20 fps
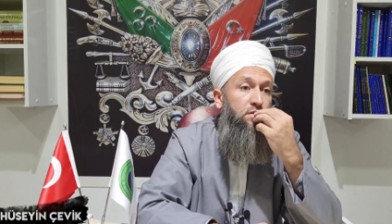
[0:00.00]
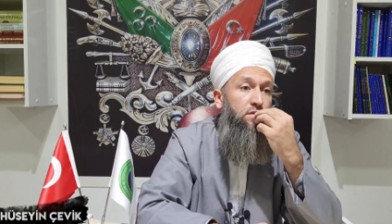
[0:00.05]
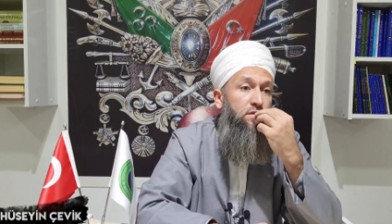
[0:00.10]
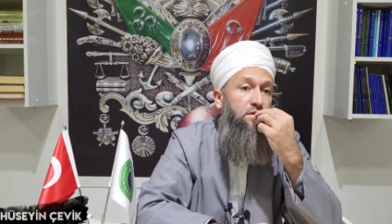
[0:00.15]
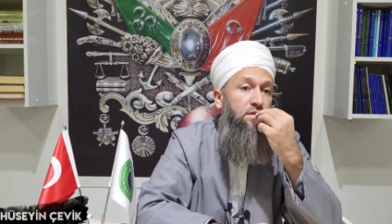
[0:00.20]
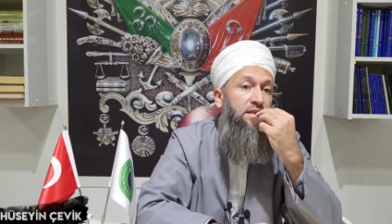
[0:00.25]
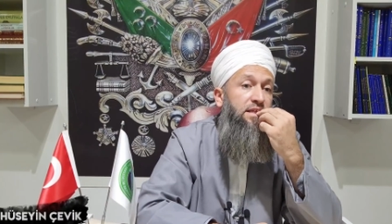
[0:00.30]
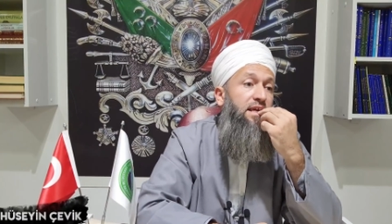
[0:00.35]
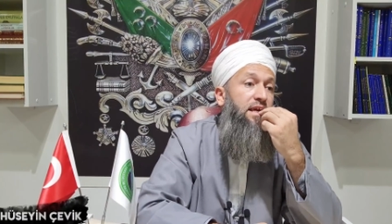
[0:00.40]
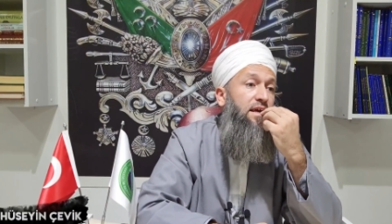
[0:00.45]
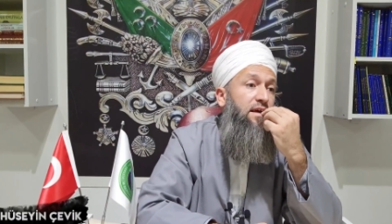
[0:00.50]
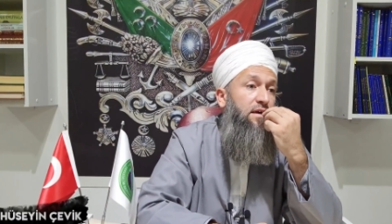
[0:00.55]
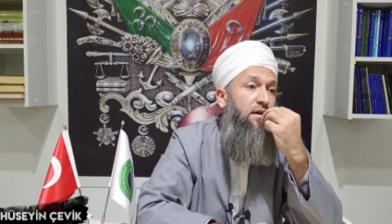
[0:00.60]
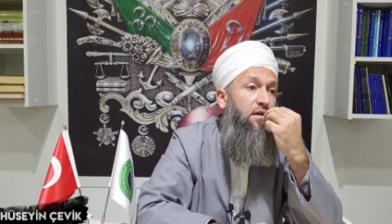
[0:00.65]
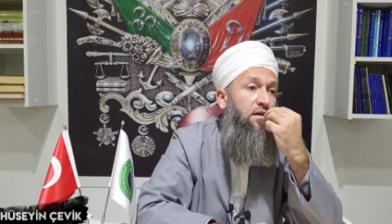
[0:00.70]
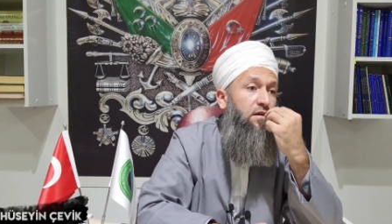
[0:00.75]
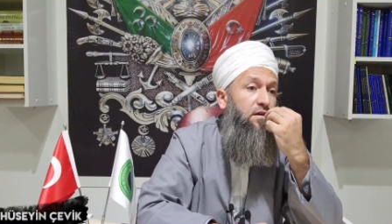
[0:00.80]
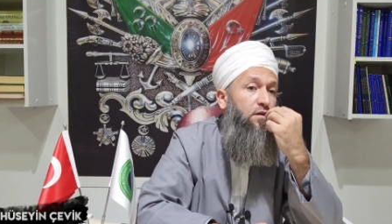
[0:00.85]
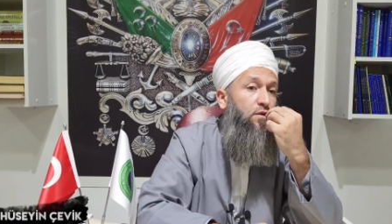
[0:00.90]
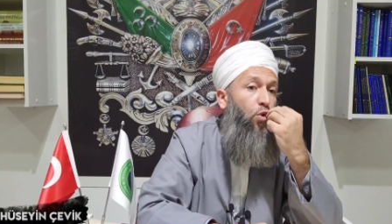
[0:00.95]
Niye?
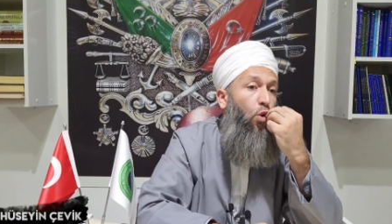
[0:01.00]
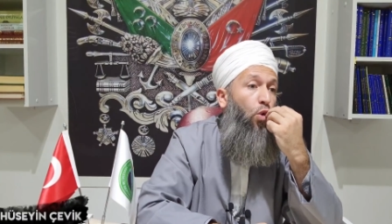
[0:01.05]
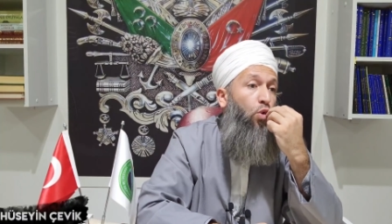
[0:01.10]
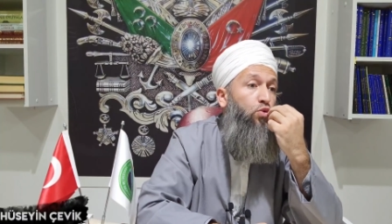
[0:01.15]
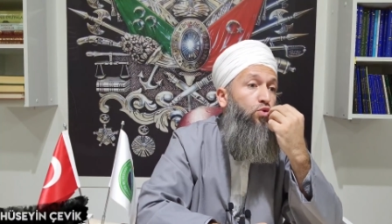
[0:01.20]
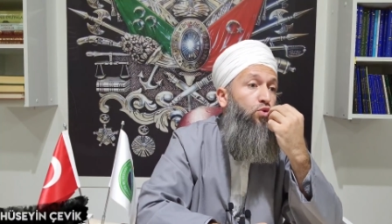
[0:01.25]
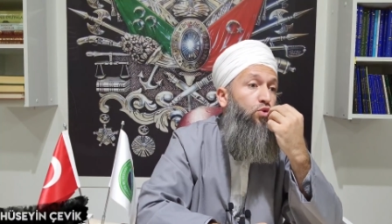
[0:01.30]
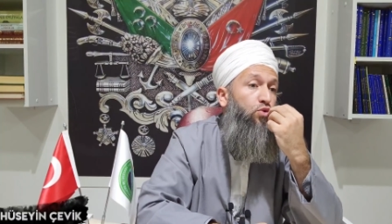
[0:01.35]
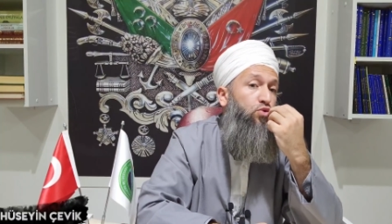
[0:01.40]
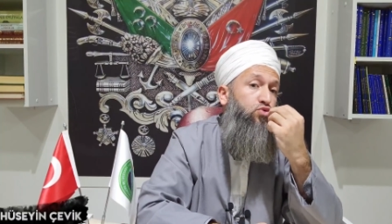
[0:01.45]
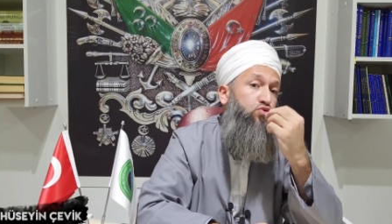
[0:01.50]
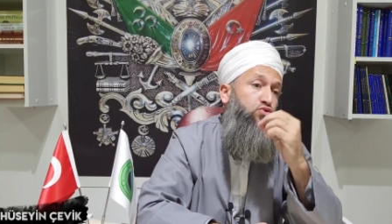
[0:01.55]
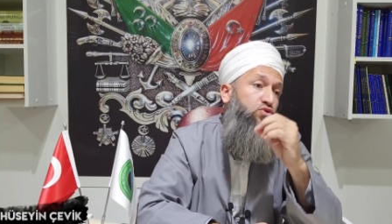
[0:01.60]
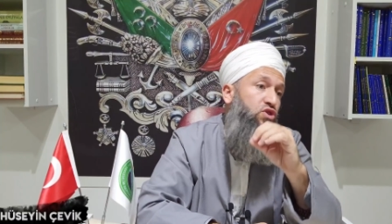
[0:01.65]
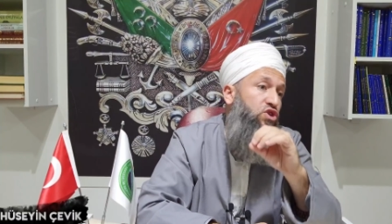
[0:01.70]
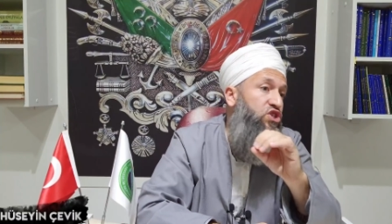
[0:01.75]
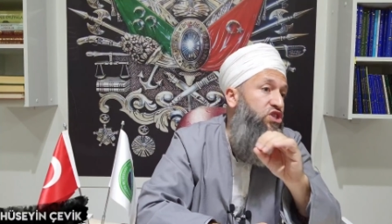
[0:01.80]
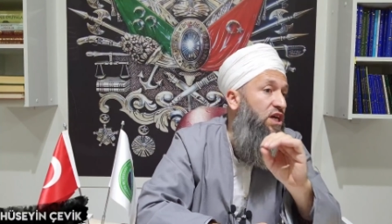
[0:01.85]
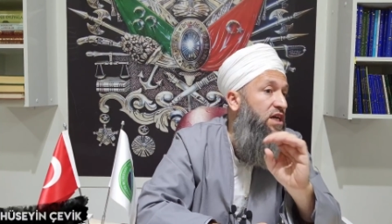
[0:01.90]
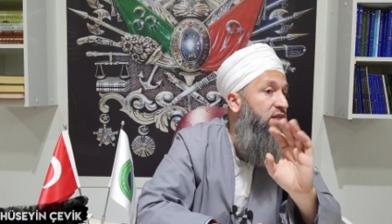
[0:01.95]
19 gün
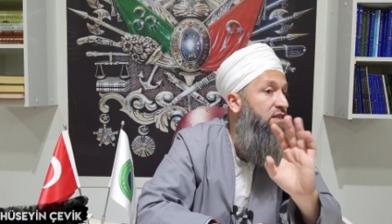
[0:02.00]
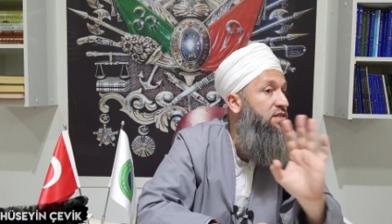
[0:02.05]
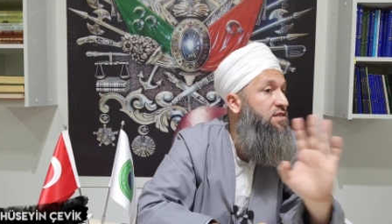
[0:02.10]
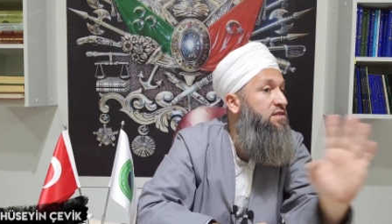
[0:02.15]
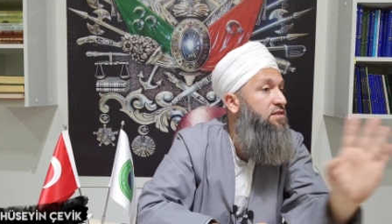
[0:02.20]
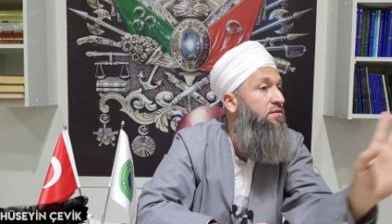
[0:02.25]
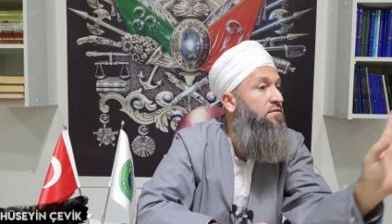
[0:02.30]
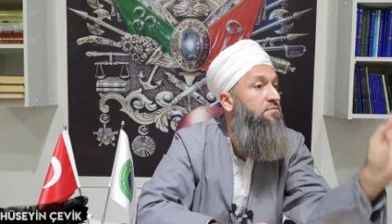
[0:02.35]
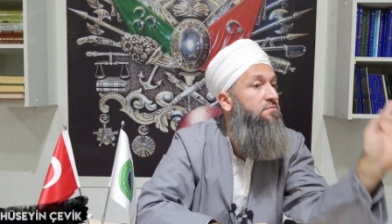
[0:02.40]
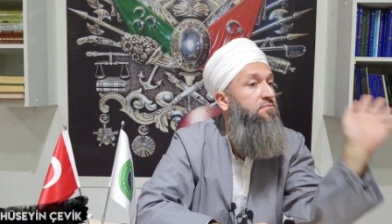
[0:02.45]
içeriz.